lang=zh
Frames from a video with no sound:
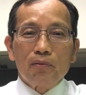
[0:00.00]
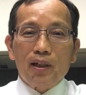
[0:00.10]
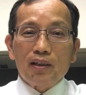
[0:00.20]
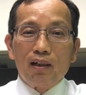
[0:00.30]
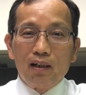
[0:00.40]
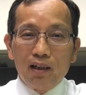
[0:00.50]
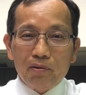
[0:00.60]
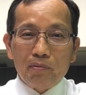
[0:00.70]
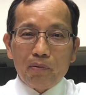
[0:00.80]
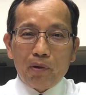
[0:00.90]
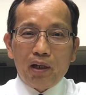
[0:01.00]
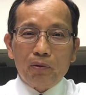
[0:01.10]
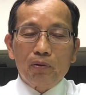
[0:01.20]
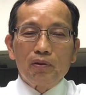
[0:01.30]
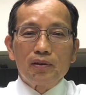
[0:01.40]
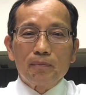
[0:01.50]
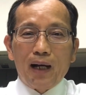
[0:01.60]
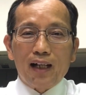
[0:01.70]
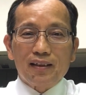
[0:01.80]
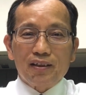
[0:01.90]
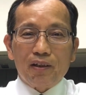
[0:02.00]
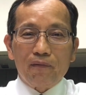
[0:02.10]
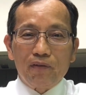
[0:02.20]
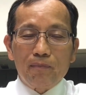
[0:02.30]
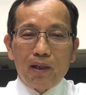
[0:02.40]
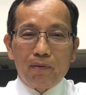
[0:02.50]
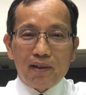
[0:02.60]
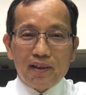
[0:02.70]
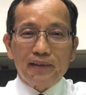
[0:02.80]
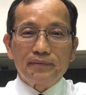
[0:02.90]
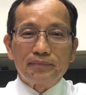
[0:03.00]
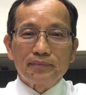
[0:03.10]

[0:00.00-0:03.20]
为着儿女的缘故，把自己分别为圣。